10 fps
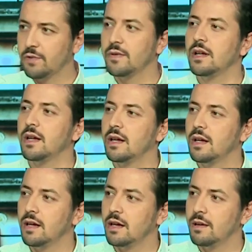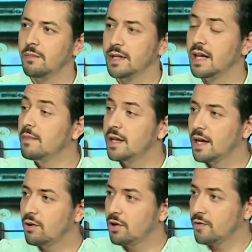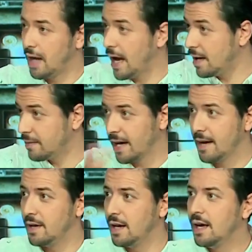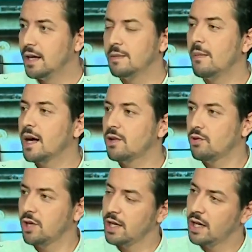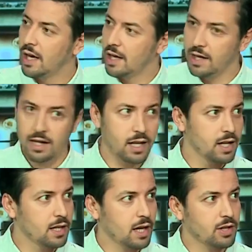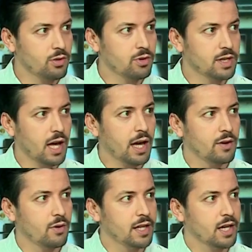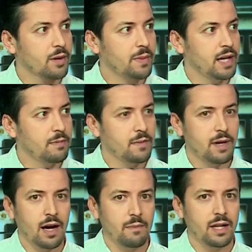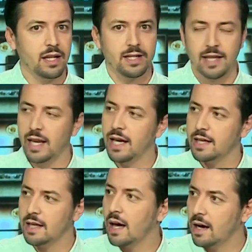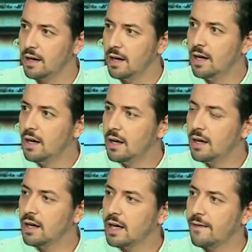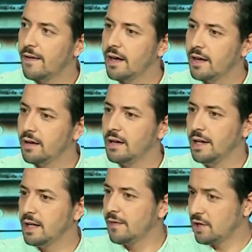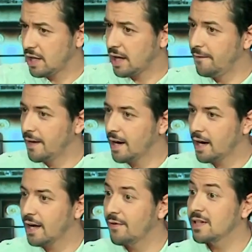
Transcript: في مازال ما داروهش في العالم مازال ما داروهش ما قدروش يقدروا يستغلوا هذيك 40% من استهلاك الطاقه آه، كيفاه يعني كيفاش جاتك الفكره كيفاش